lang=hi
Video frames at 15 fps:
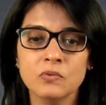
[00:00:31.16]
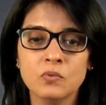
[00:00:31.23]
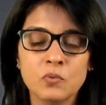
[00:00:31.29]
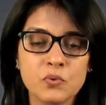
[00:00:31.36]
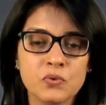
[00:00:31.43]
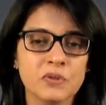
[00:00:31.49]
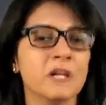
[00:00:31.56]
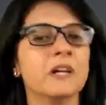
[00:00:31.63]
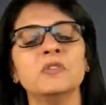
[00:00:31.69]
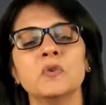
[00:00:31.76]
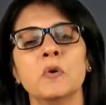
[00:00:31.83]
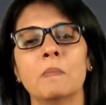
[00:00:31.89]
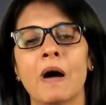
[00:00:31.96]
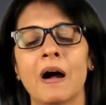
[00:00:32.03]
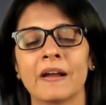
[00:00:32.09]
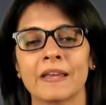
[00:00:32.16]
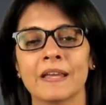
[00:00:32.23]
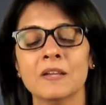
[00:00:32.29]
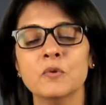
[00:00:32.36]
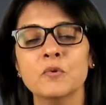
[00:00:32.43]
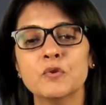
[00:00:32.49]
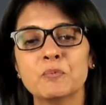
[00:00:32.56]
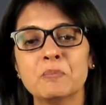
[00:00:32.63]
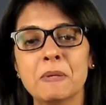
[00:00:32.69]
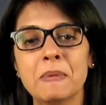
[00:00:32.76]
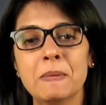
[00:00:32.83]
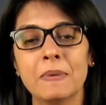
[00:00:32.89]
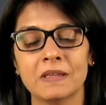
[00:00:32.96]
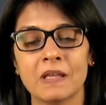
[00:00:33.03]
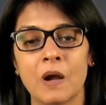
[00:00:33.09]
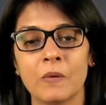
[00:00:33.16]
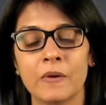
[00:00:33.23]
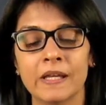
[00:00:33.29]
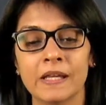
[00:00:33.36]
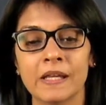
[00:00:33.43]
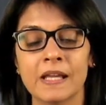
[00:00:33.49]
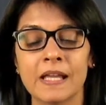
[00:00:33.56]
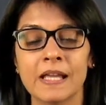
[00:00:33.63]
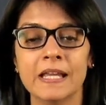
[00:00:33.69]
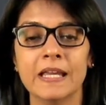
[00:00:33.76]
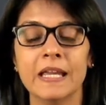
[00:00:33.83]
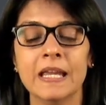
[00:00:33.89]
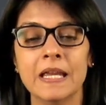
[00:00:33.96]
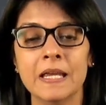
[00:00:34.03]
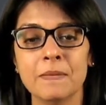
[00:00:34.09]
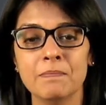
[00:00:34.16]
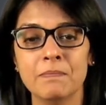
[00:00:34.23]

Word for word: दूसरा जो भाग है उसमें मैं बताऊंगी कि